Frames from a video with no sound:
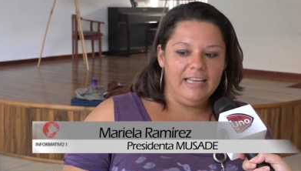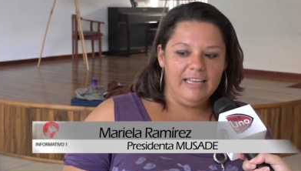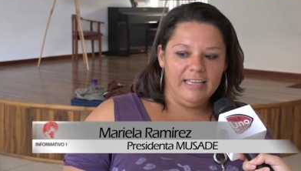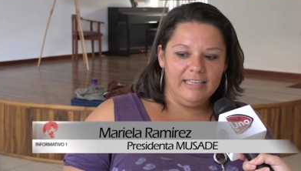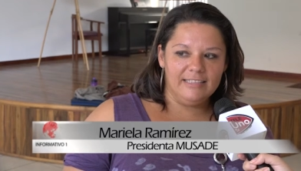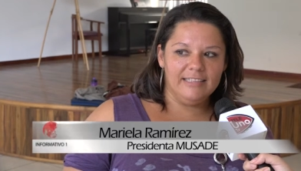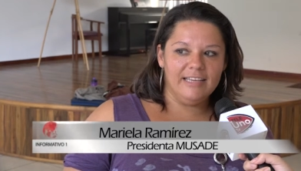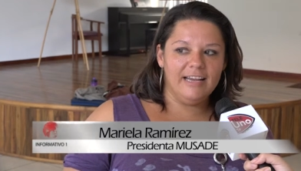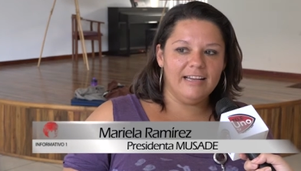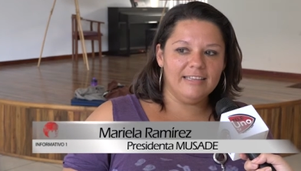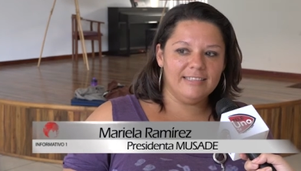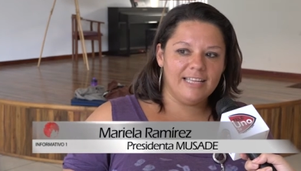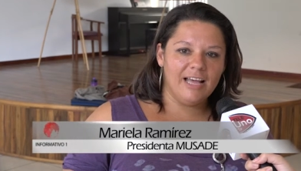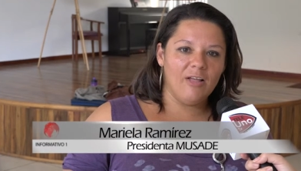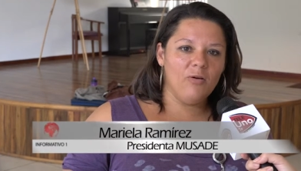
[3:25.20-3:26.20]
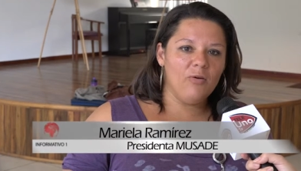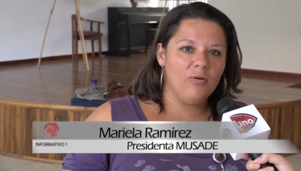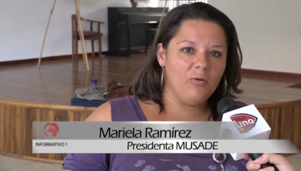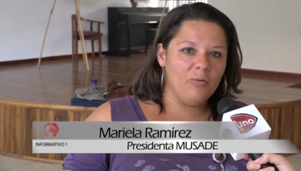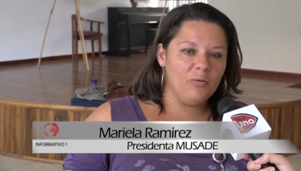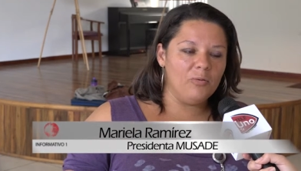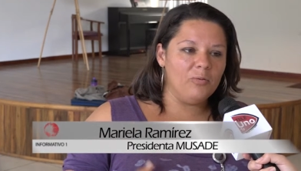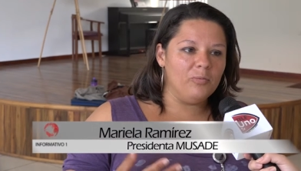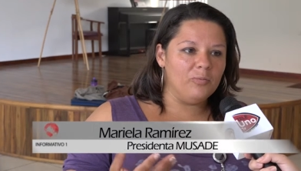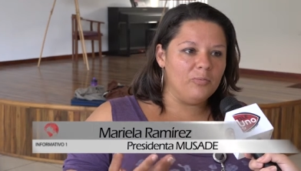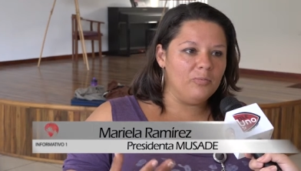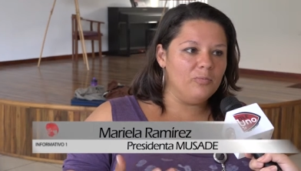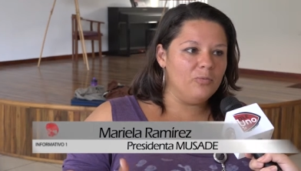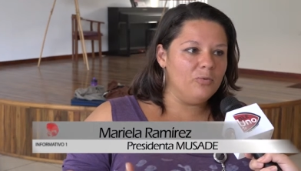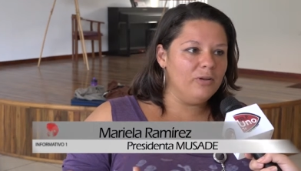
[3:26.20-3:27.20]
y sí han estado como
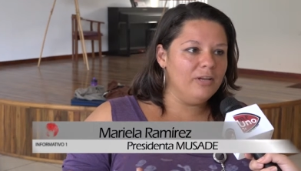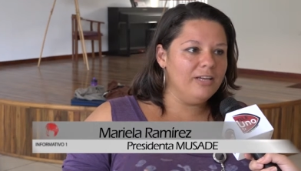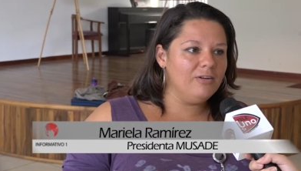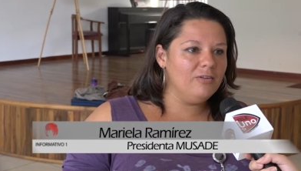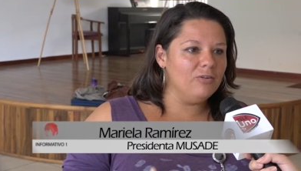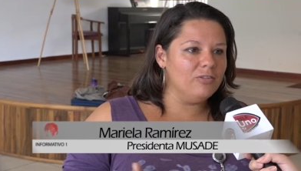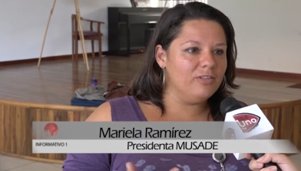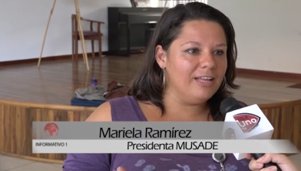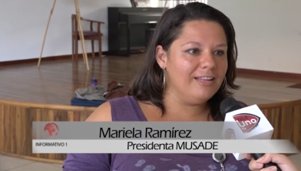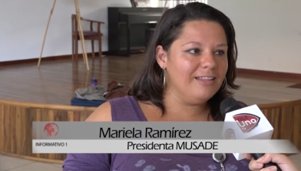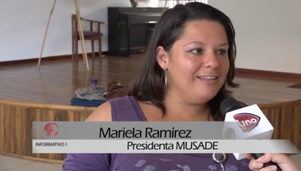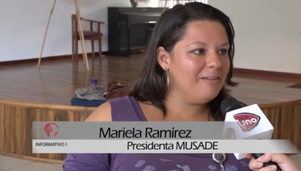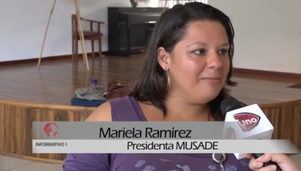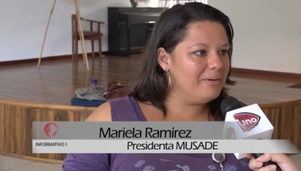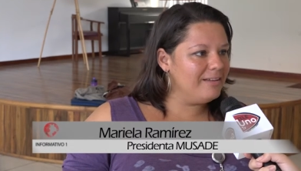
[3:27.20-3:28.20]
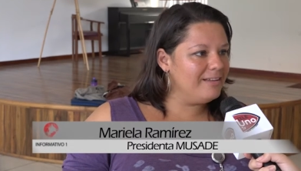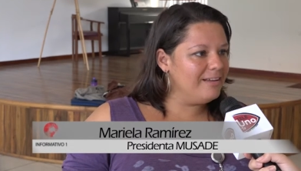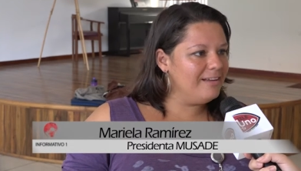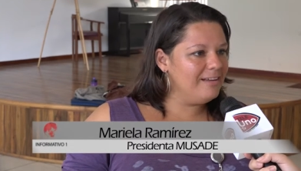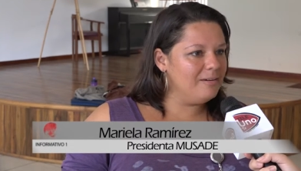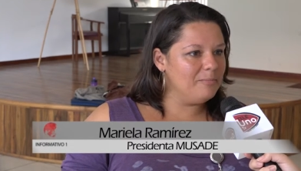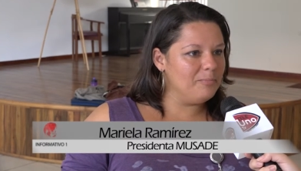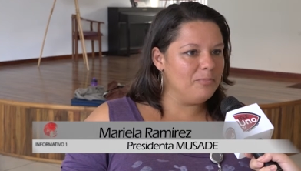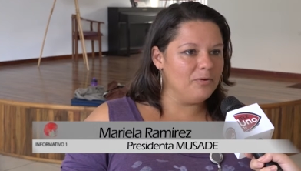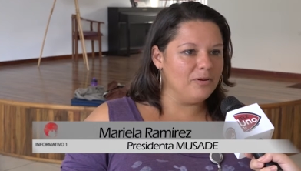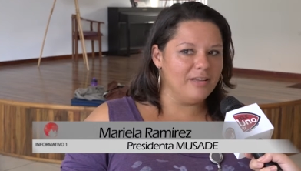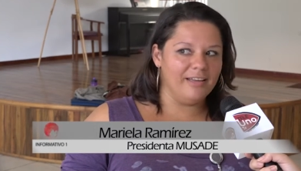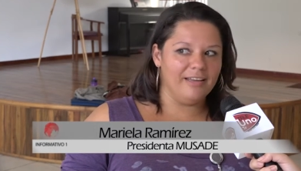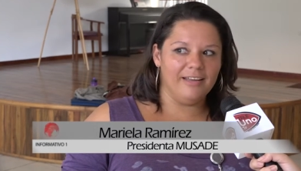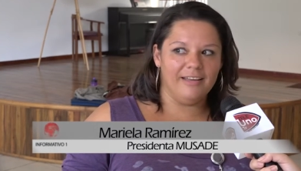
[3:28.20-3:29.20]
muy contentas, ¿verdad?
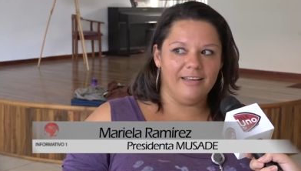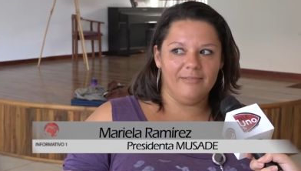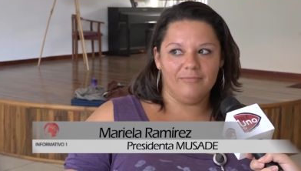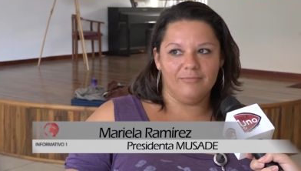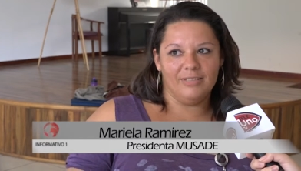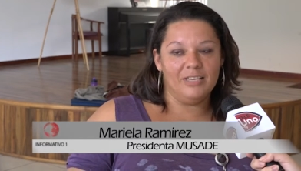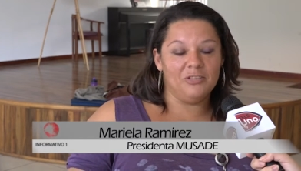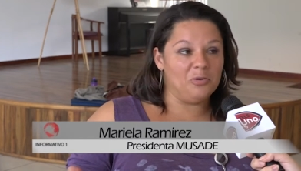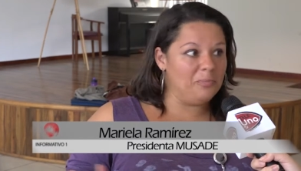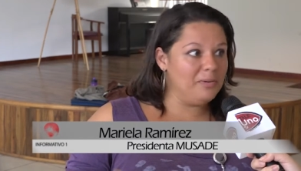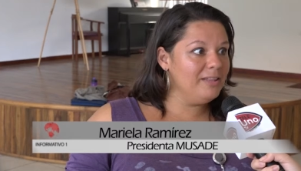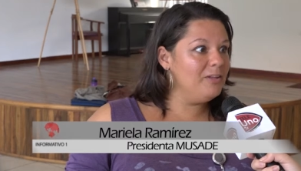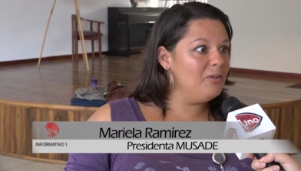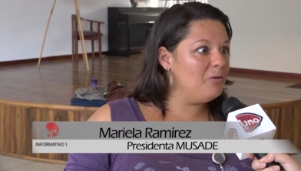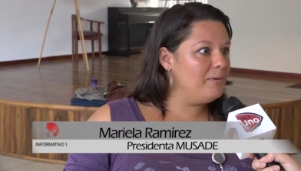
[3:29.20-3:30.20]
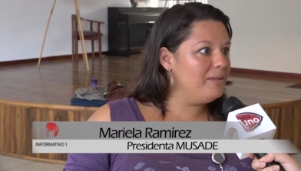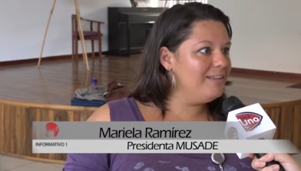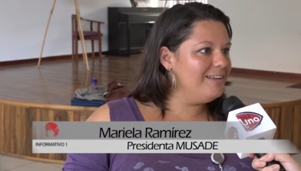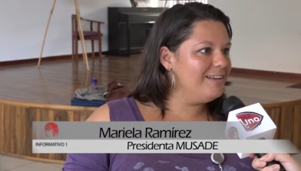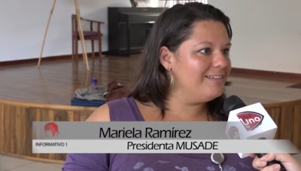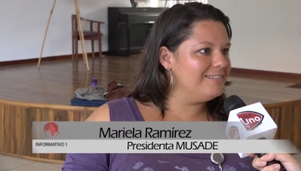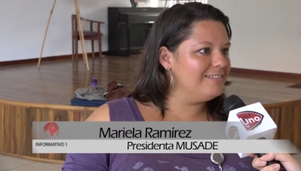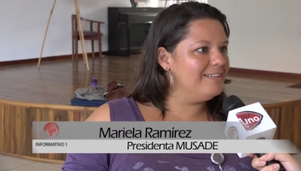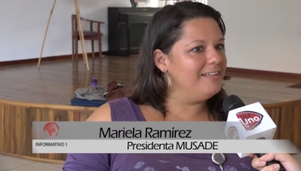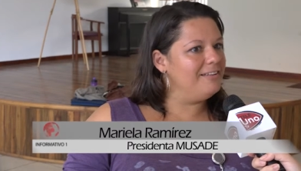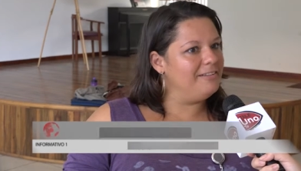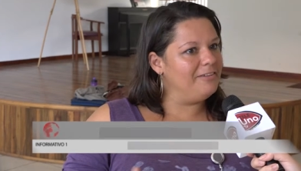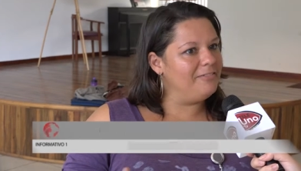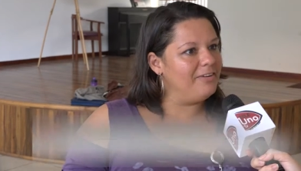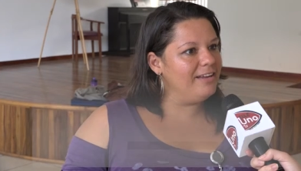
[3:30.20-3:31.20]
Porque ahí son 22 banderas de
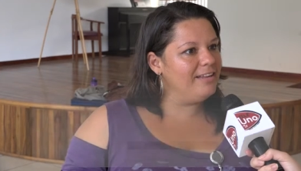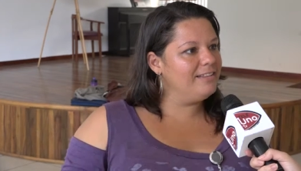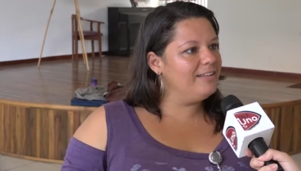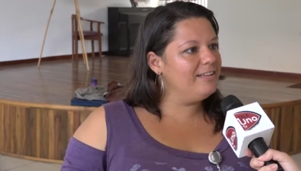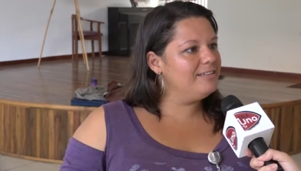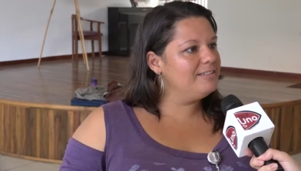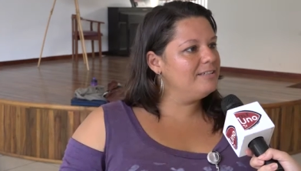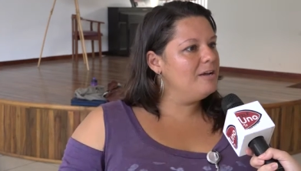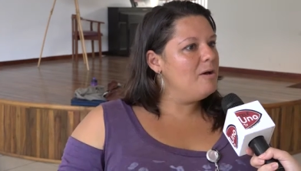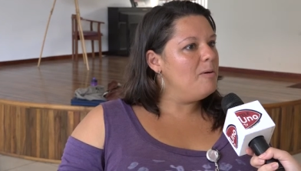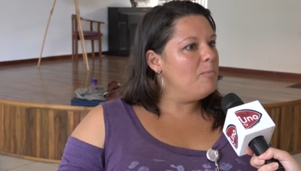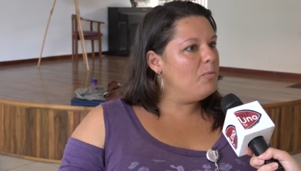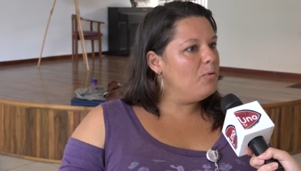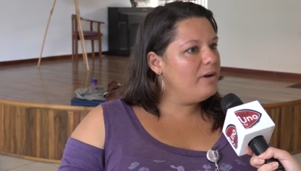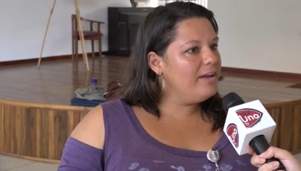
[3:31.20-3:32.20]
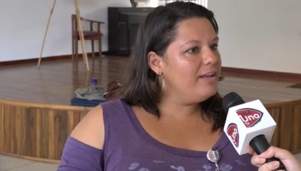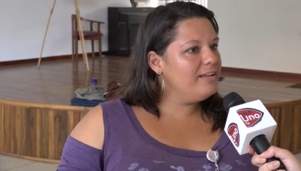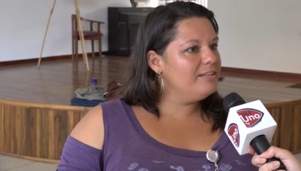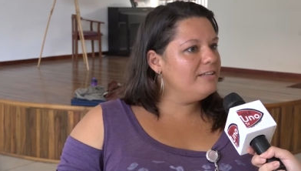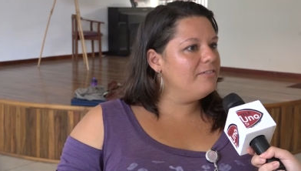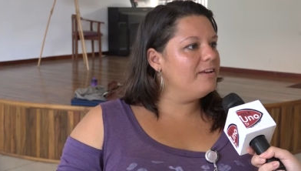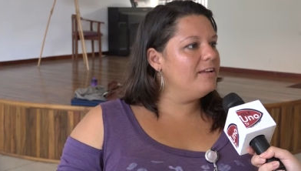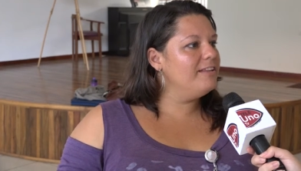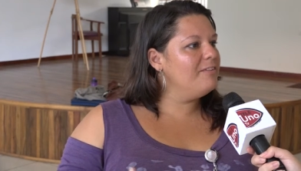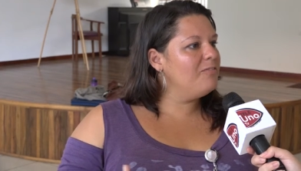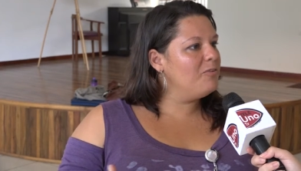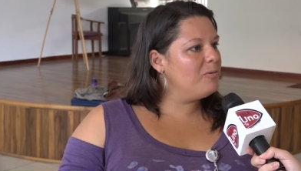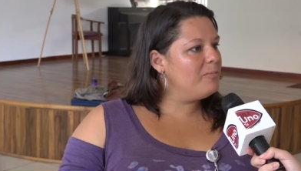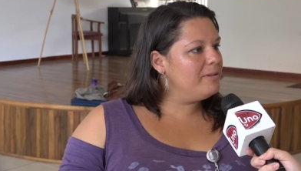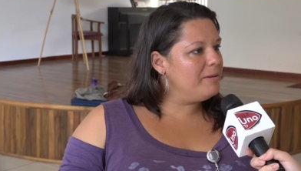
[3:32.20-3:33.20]
diferentes mujeres, diferentes
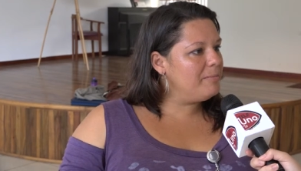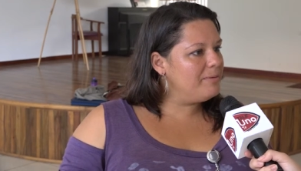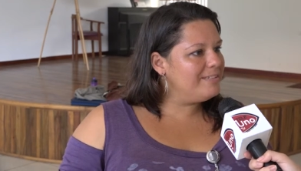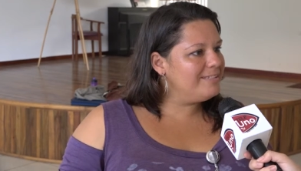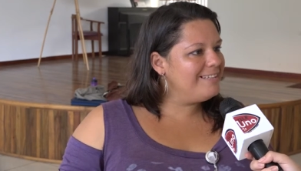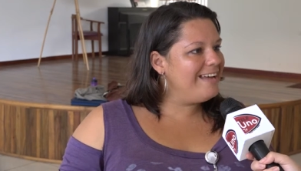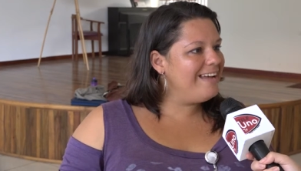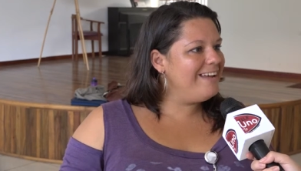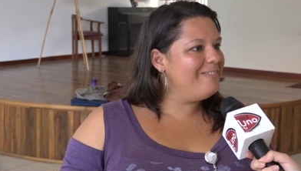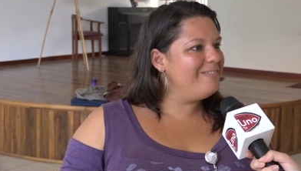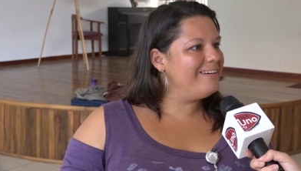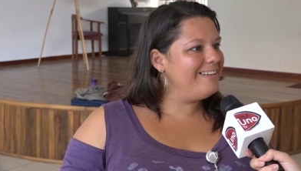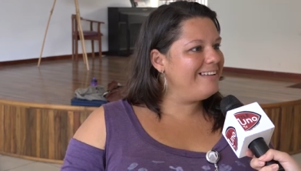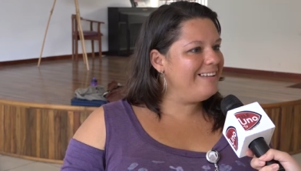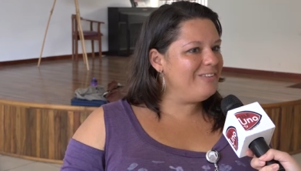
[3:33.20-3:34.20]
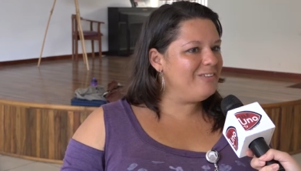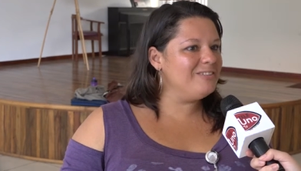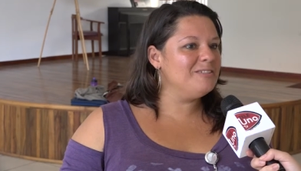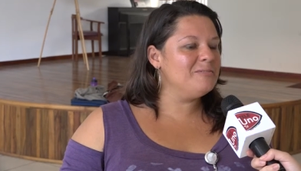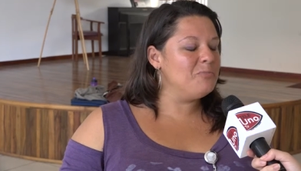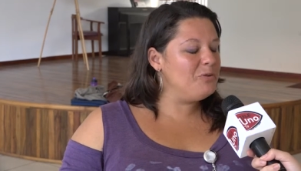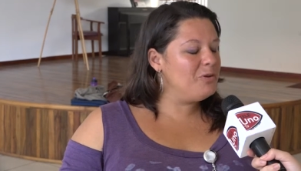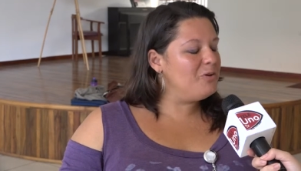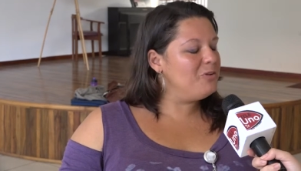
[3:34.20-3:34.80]
formas de pensar, ¿verdad? Entonces muy